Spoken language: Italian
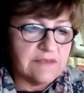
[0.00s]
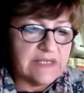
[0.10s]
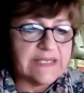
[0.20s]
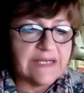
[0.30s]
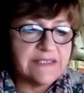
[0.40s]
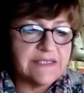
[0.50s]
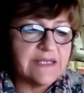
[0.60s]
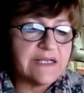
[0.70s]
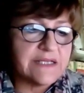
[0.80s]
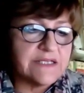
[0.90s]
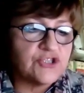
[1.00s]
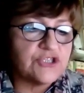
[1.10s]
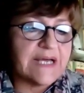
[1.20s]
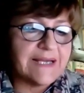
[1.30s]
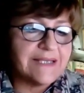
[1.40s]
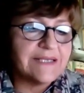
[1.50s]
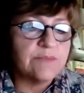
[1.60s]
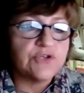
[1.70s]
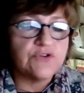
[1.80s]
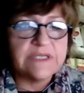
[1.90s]
l'analisi della crescita anche
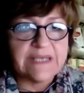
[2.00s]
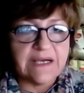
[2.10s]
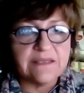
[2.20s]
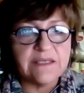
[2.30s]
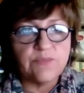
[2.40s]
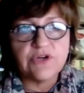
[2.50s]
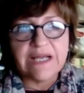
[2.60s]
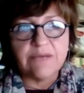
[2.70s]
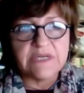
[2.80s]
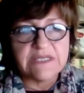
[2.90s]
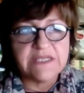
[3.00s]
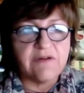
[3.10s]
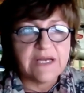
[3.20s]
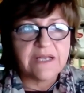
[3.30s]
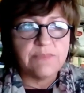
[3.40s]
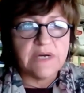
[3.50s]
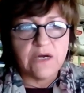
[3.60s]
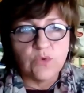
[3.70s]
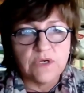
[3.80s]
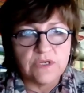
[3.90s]
delle priorità del programma che si chiama
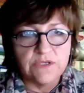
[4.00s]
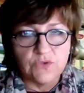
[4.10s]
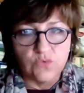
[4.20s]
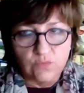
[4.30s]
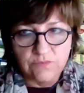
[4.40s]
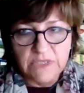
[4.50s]
Repower EU,